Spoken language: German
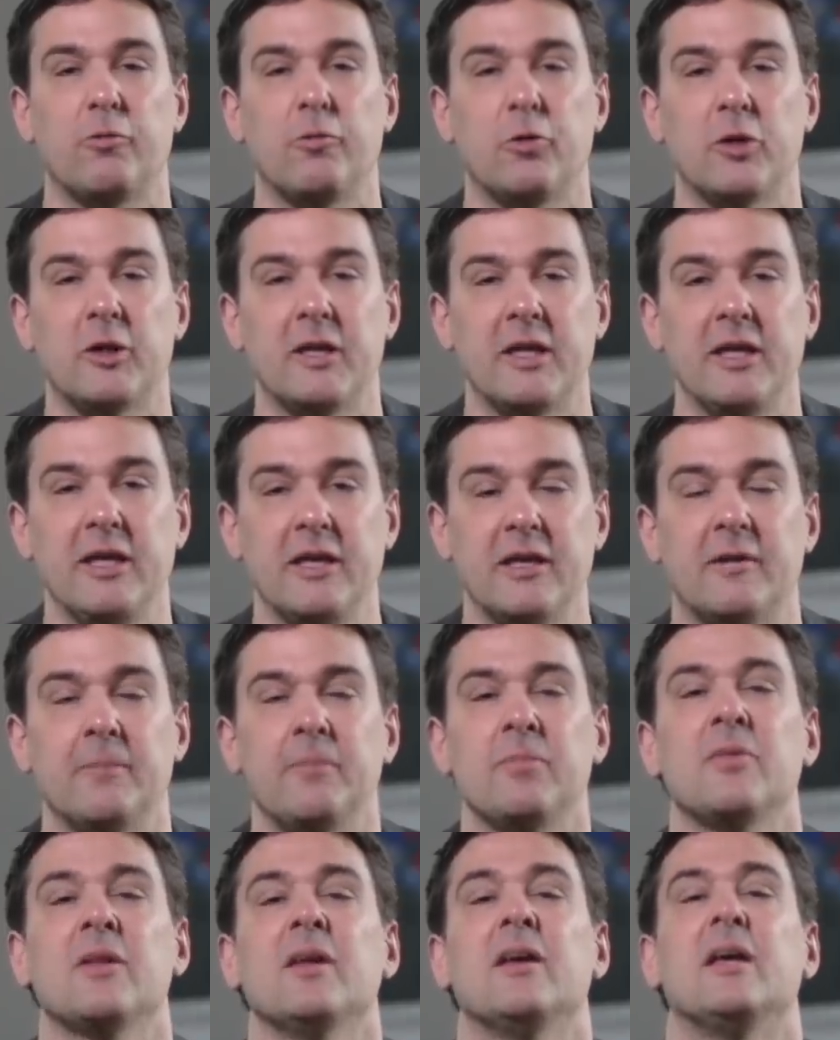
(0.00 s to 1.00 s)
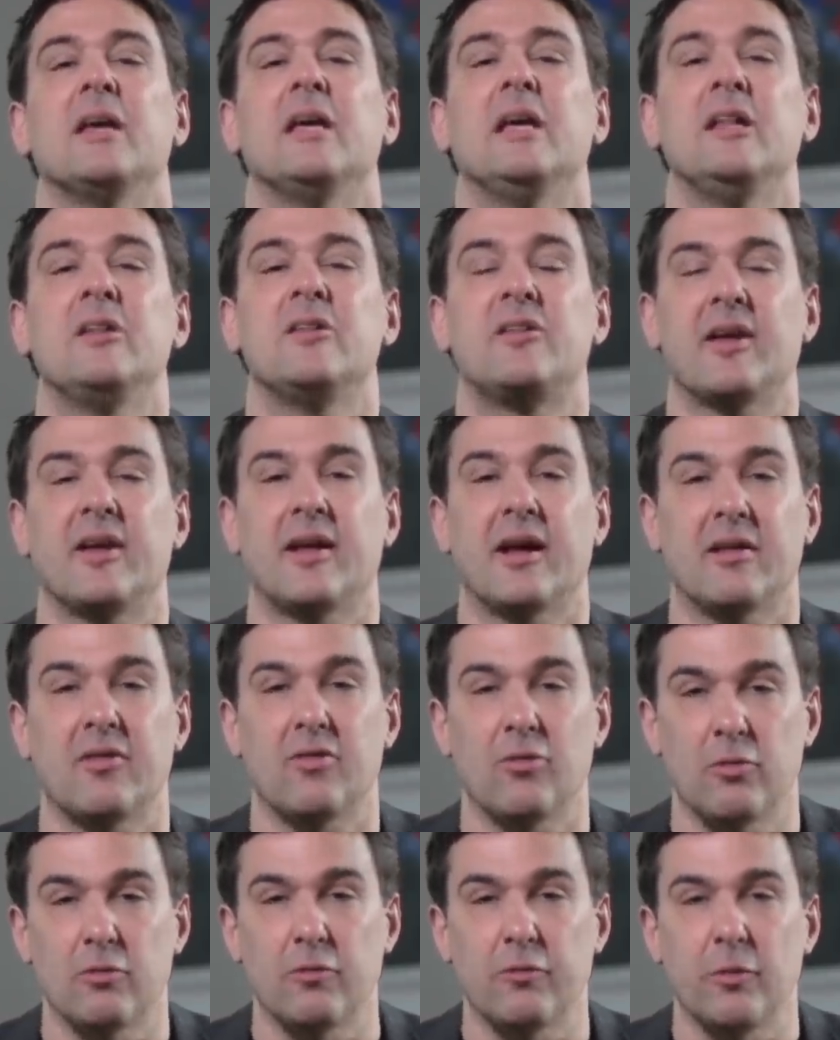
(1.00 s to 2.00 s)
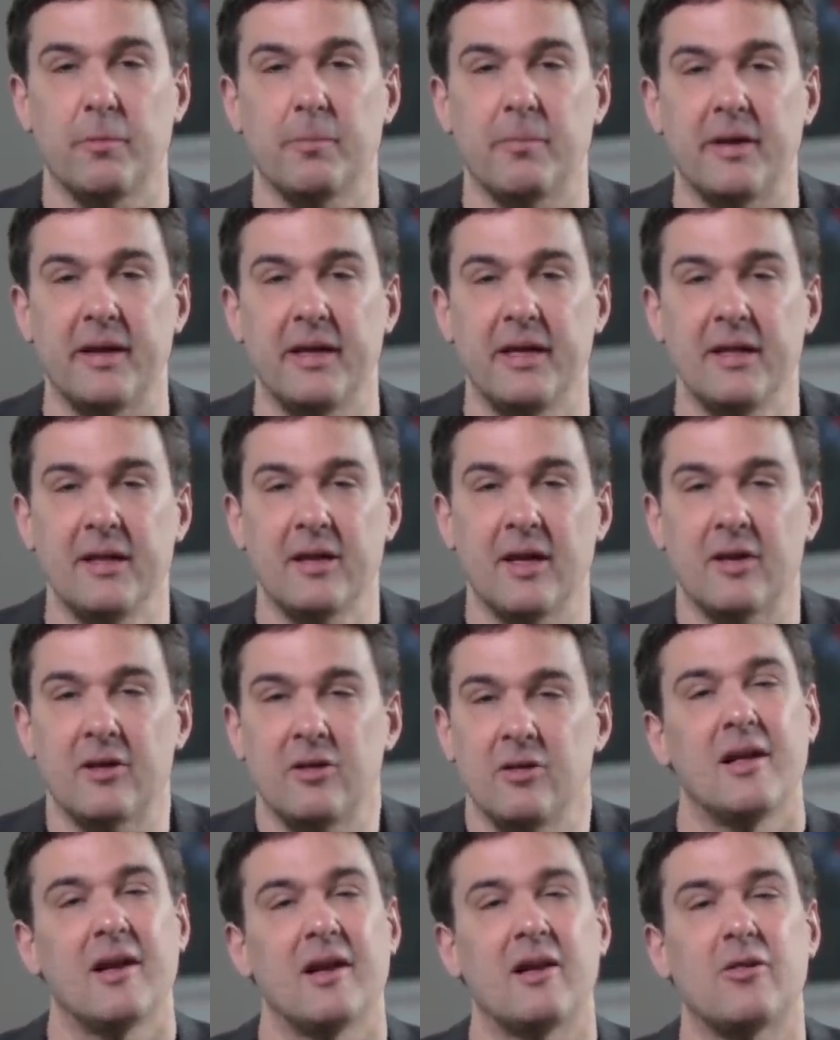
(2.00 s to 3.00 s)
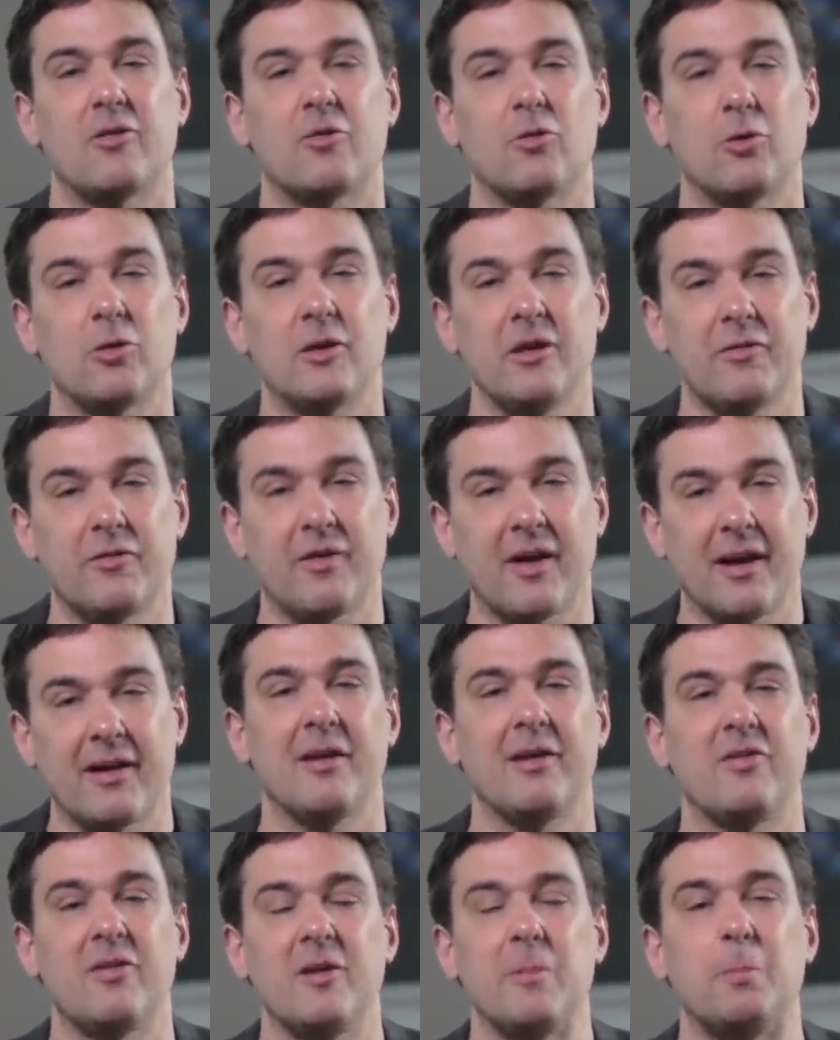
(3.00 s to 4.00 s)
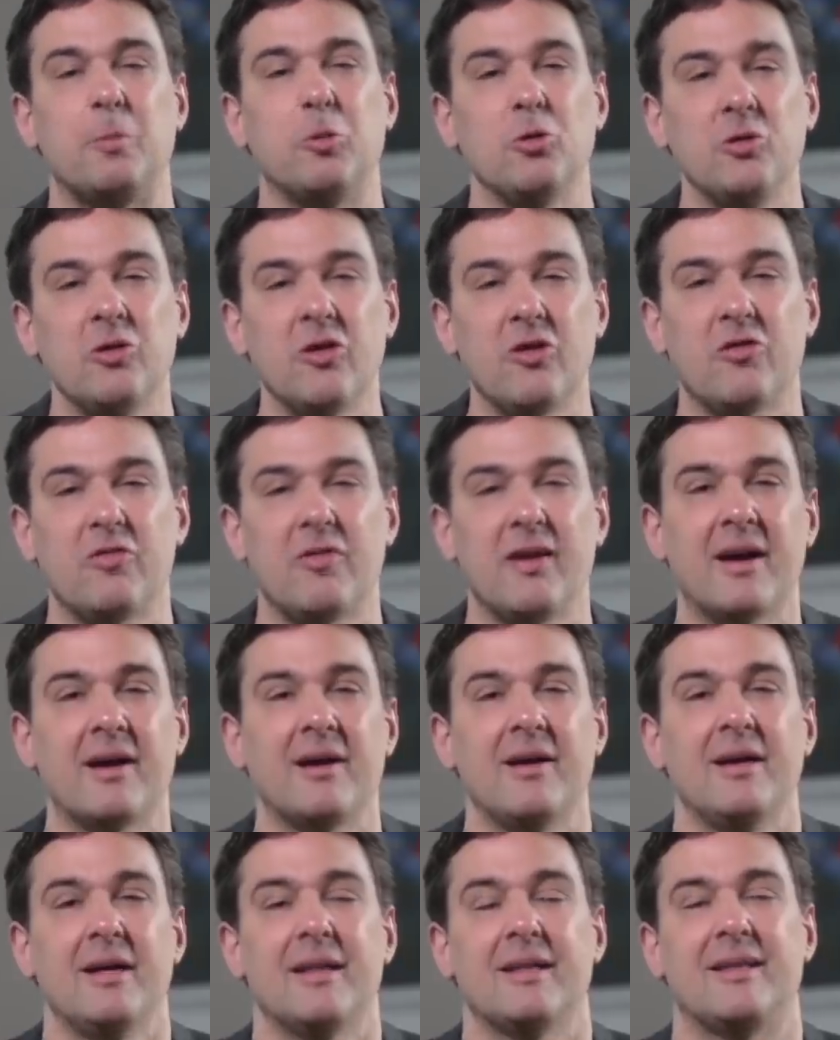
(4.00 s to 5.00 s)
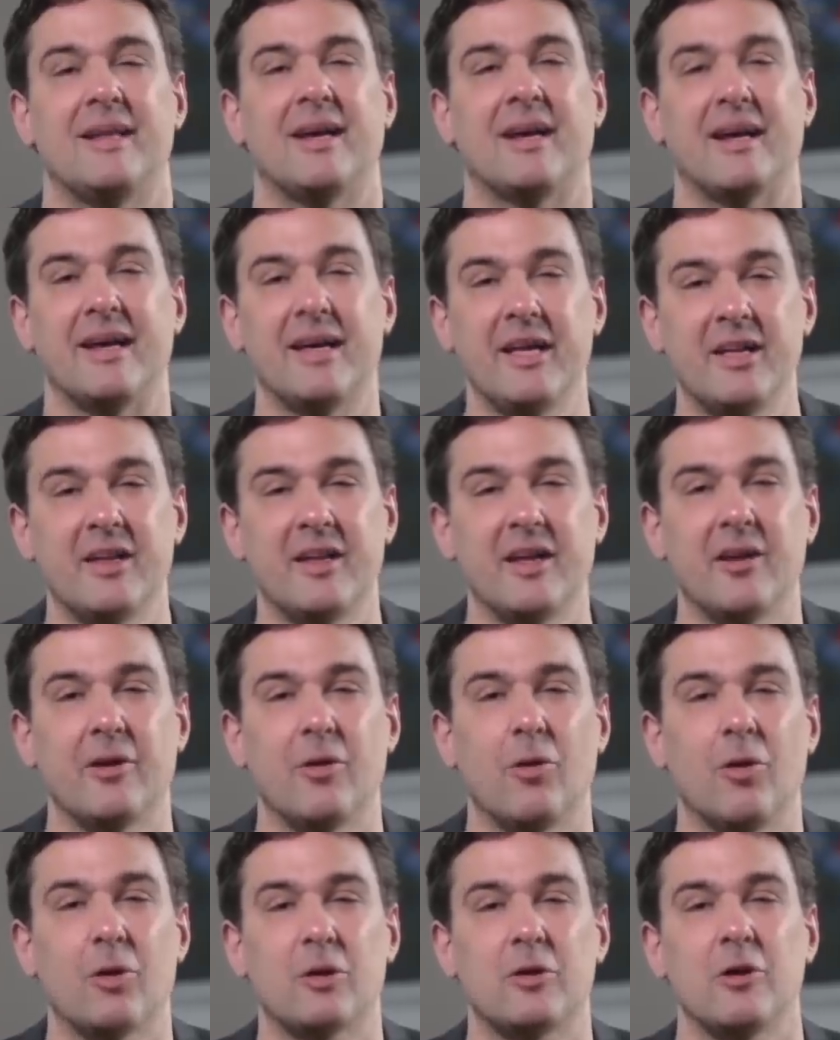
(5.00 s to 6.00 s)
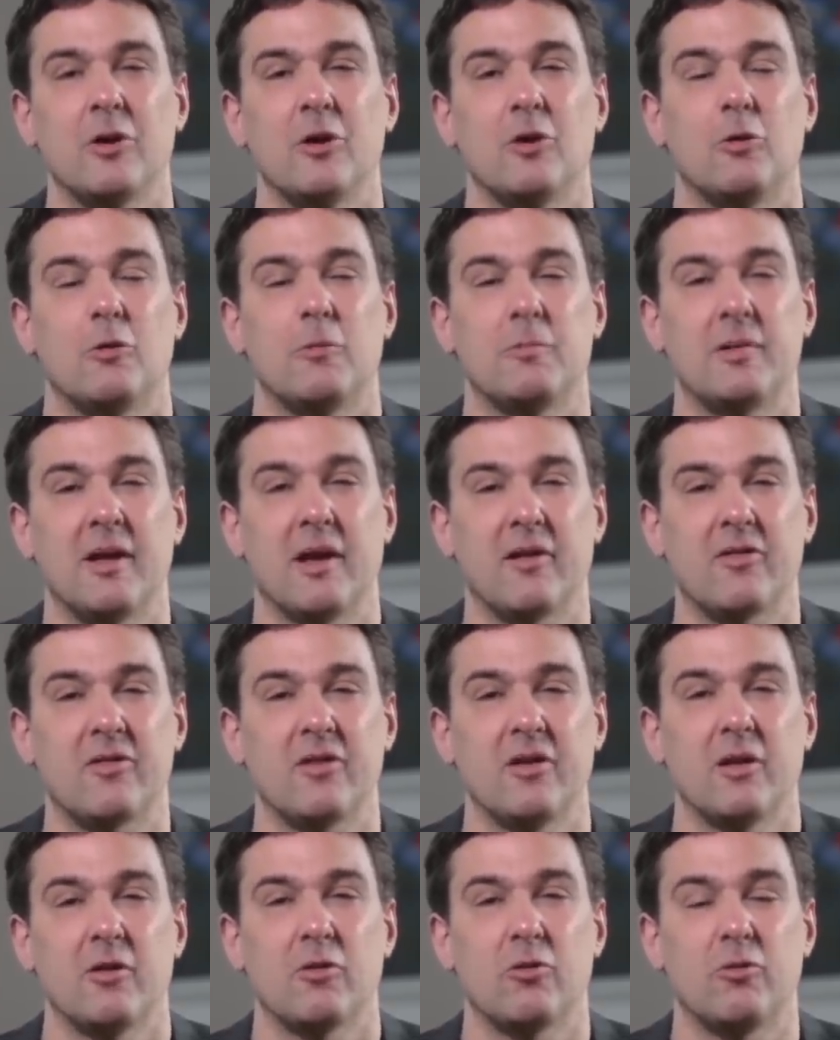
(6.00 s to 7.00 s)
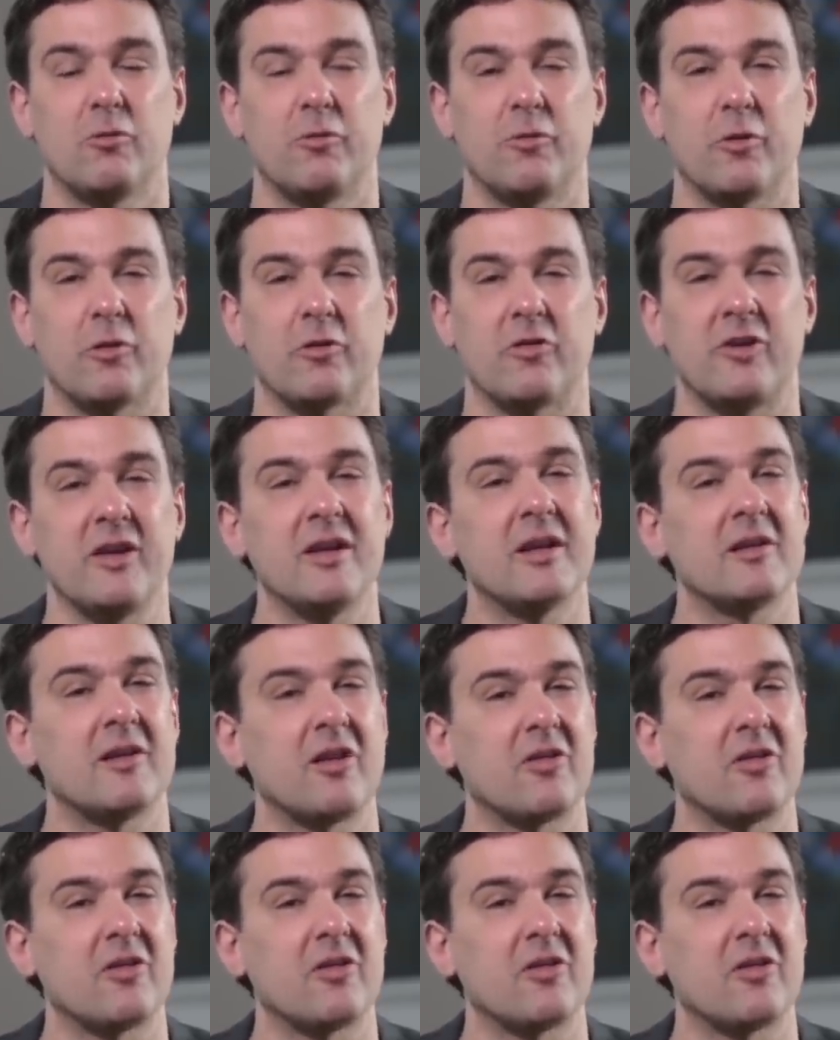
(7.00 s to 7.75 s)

für die Integration von Behinderten ist doch die Frage, ist die Bundeswehr der richtige Ort, um das zu forcieren.